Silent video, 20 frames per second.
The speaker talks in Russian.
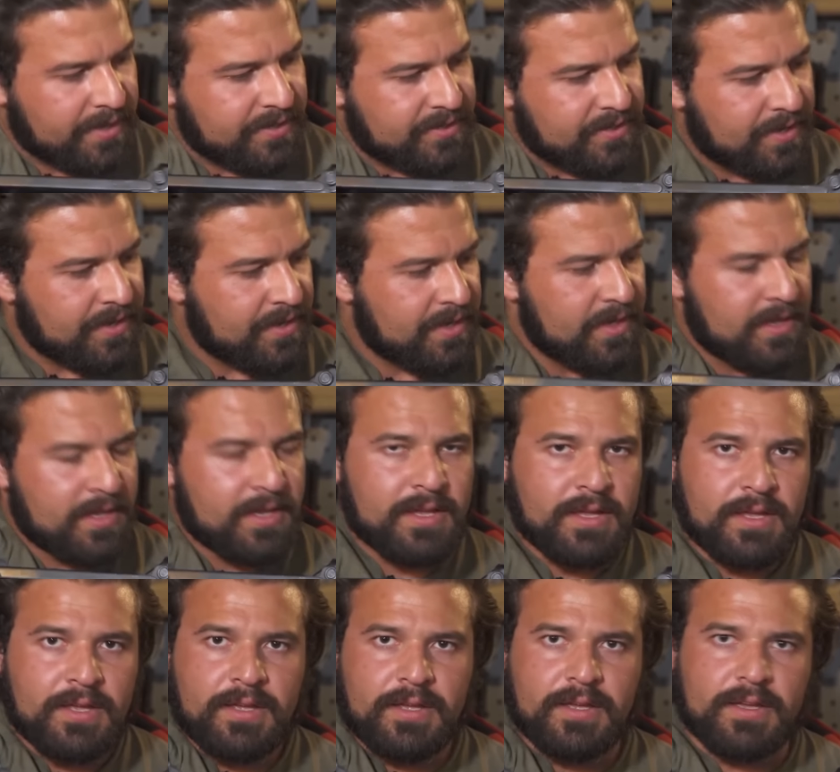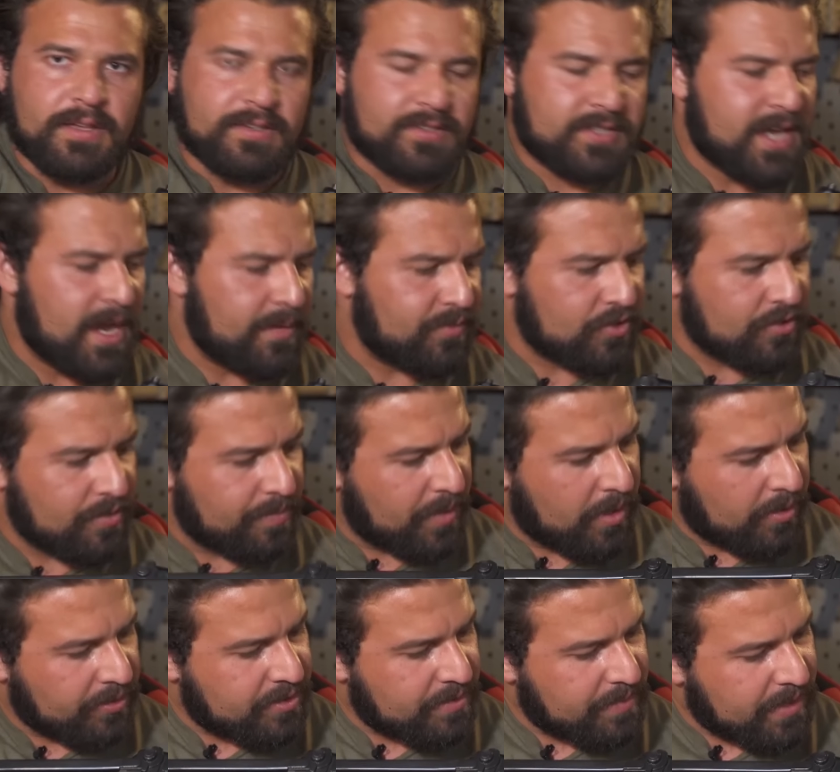И он блокирует движение
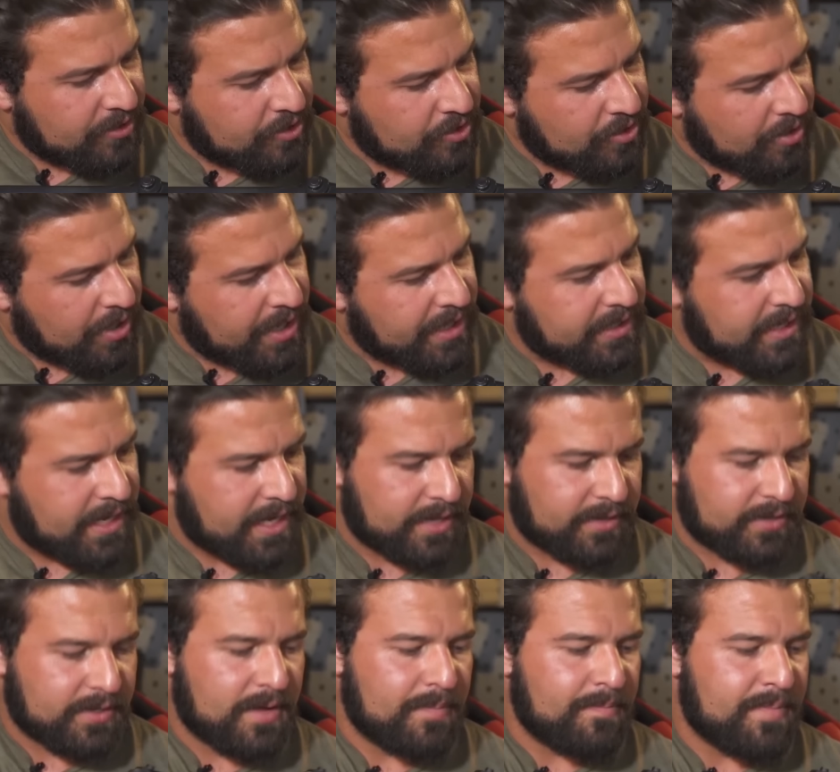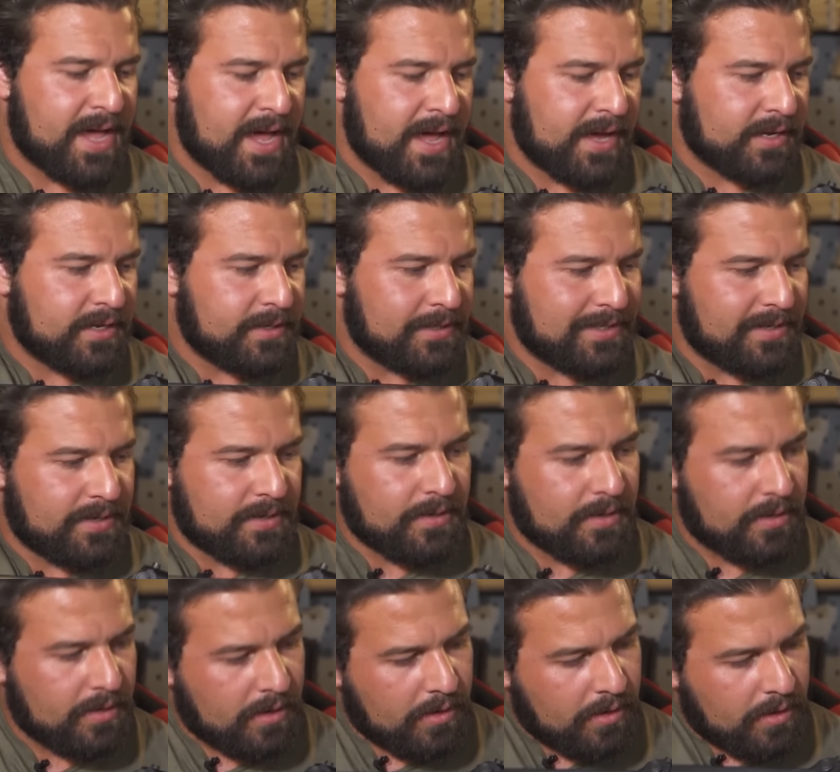затвора, взвести его не получится.
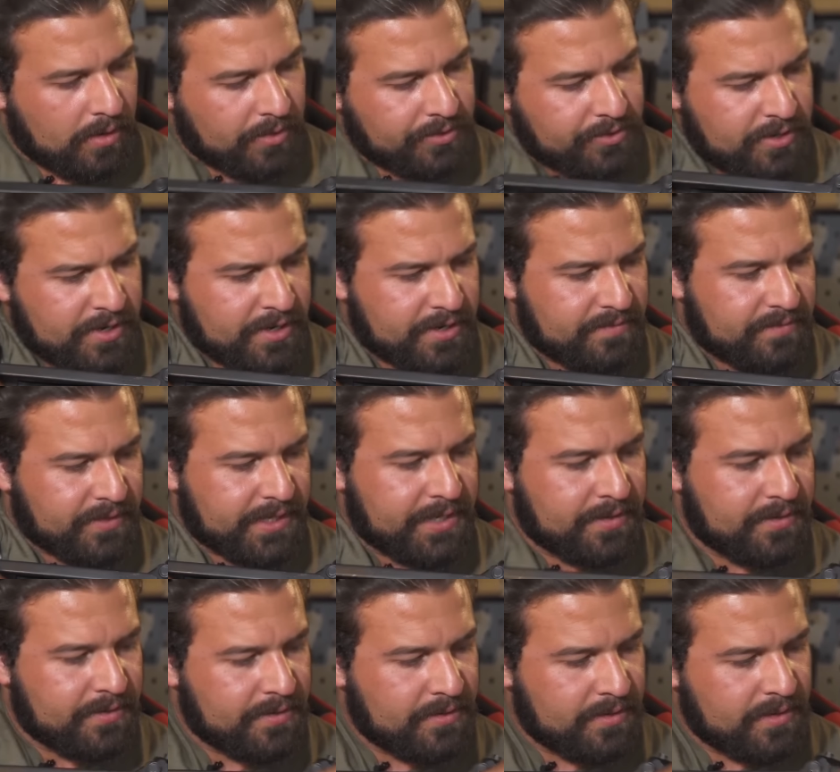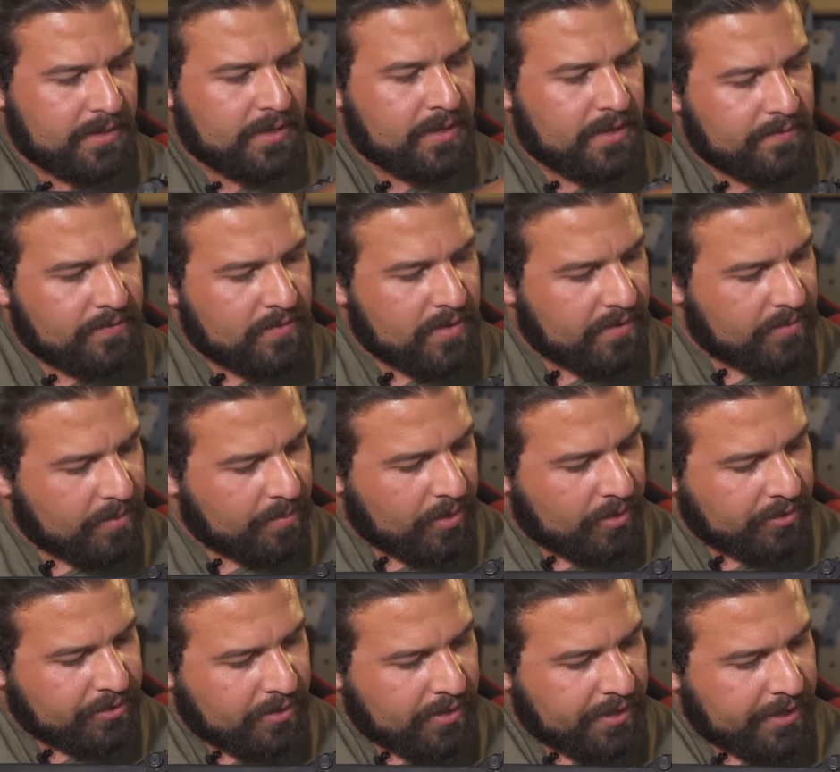В том случае, если затвор у вас
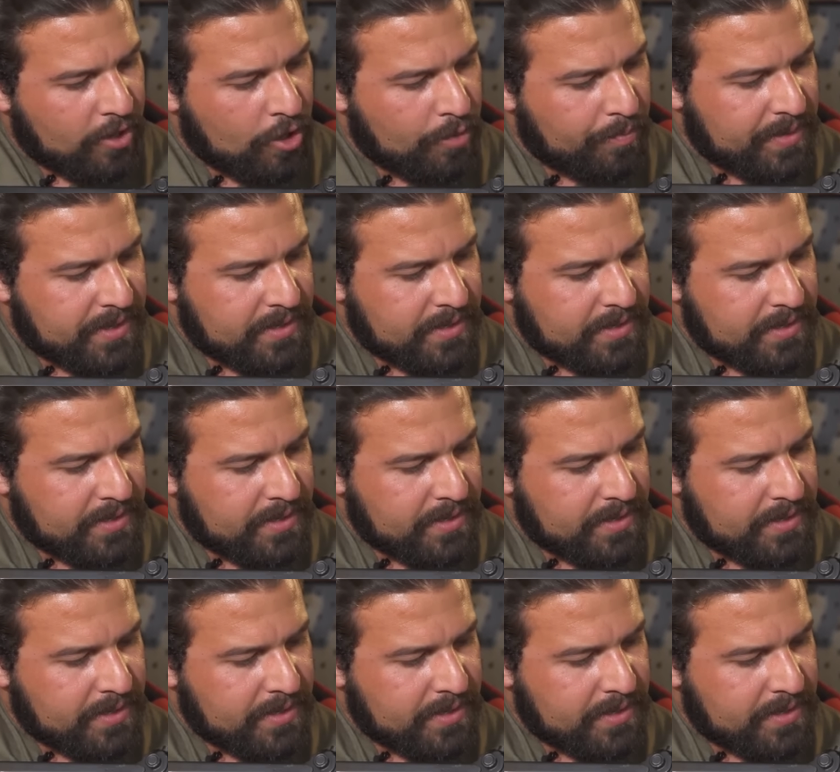открыт,